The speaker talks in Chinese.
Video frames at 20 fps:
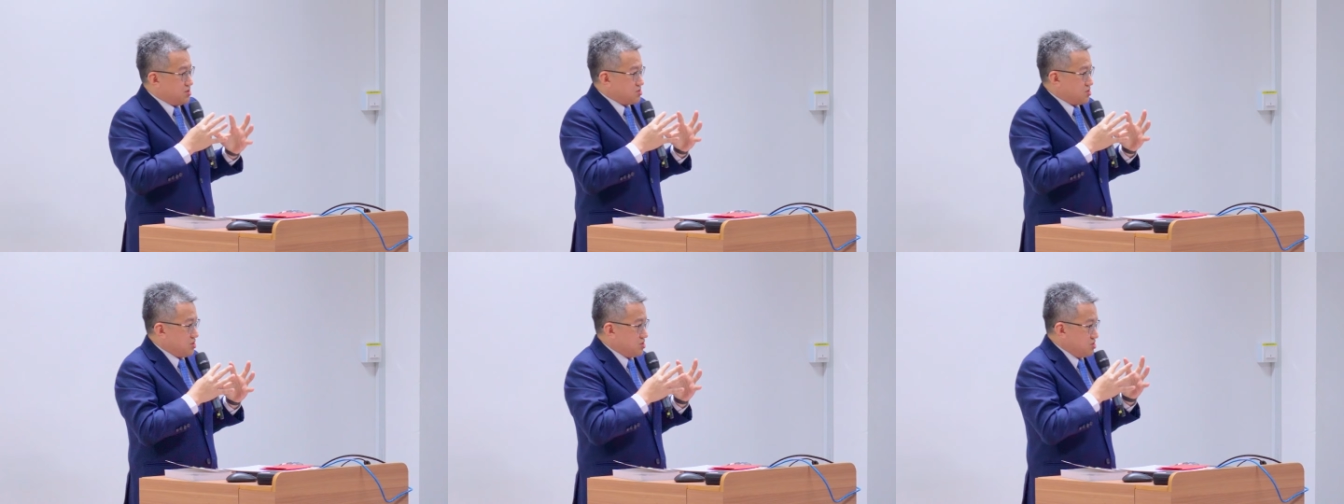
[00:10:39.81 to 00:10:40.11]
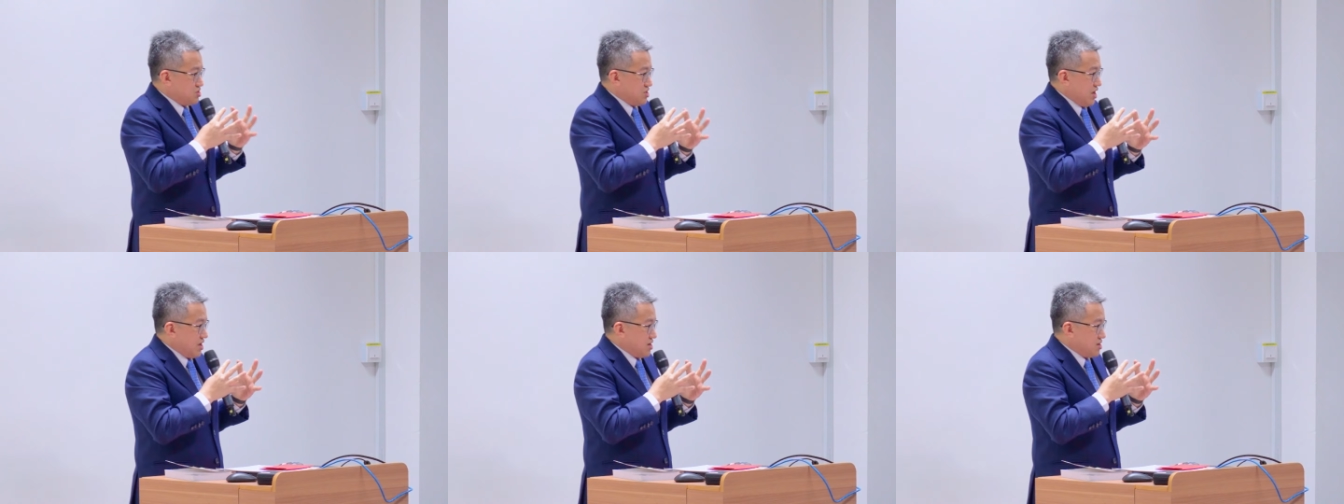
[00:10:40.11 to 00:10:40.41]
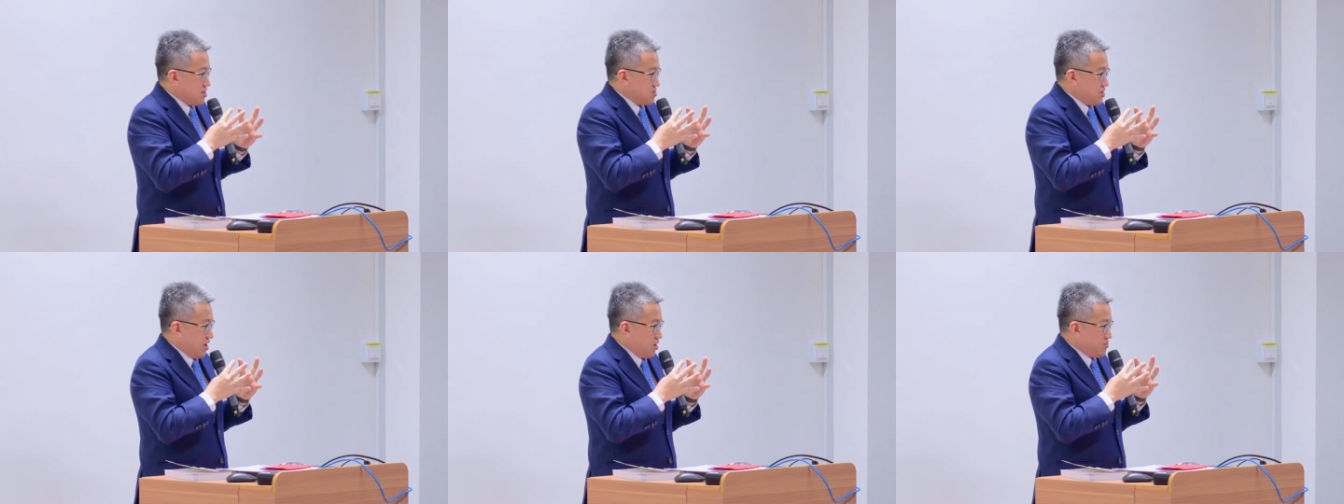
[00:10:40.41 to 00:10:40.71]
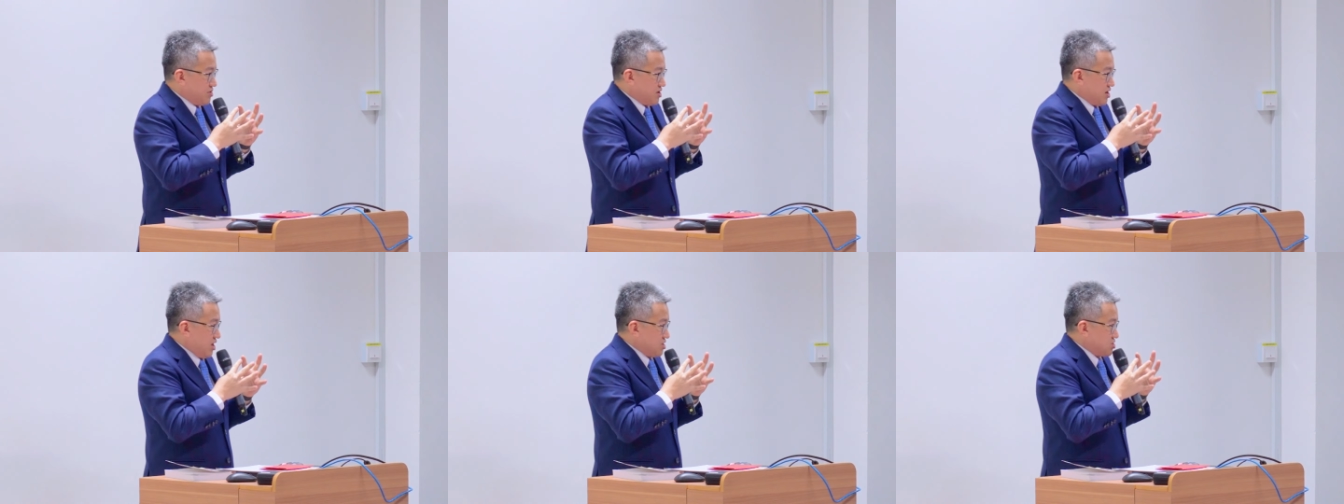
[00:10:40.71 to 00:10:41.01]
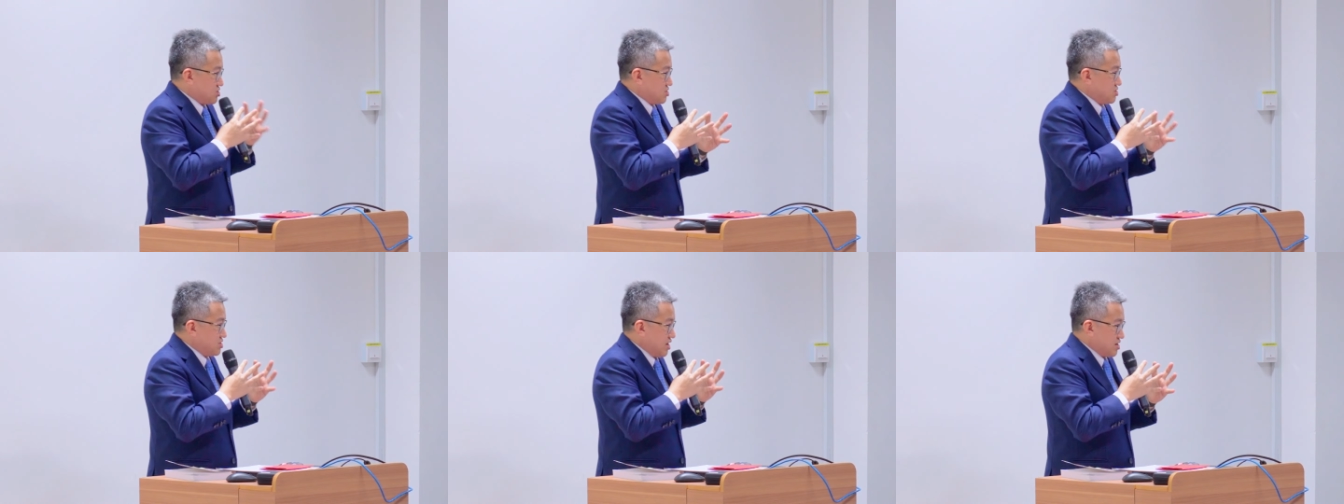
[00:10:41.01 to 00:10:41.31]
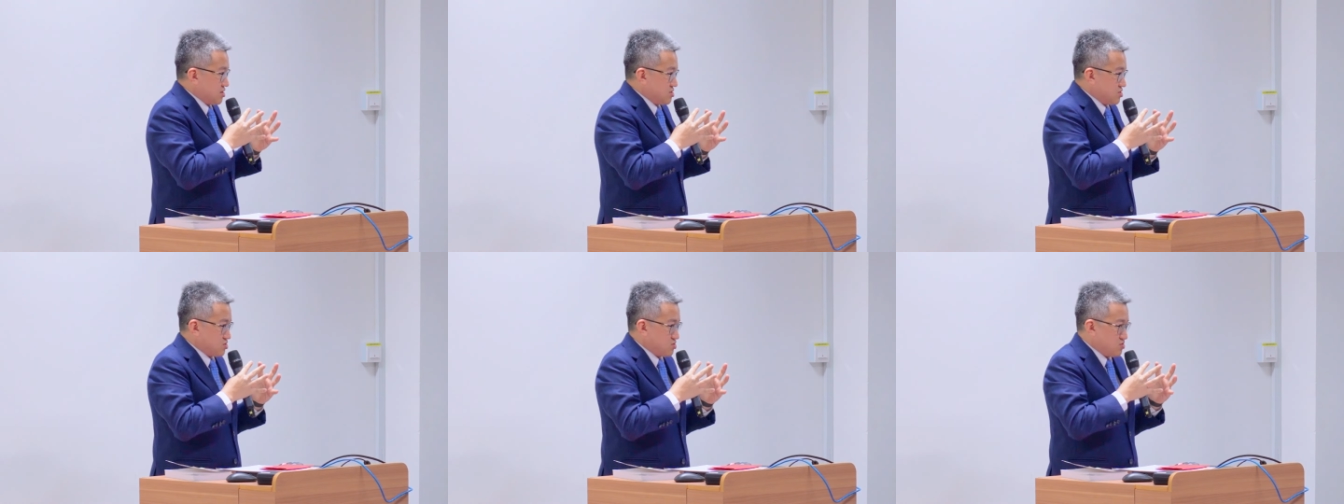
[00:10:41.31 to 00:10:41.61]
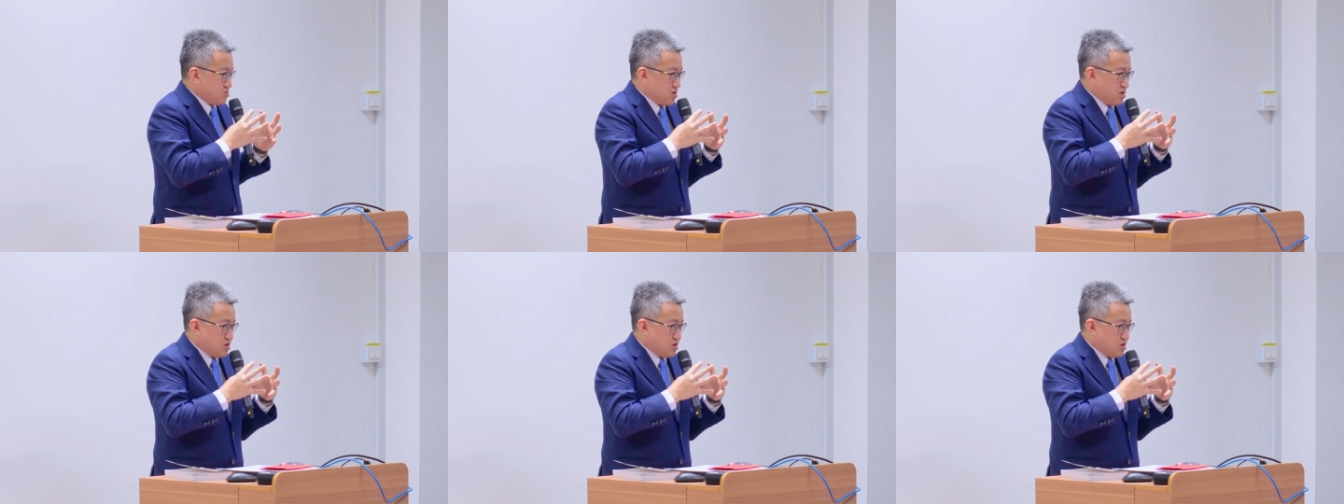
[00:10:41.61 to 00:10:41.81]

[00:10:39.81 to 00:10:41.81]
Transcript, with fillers: 陈嘉庚，当我们看陈嘉庚的时候，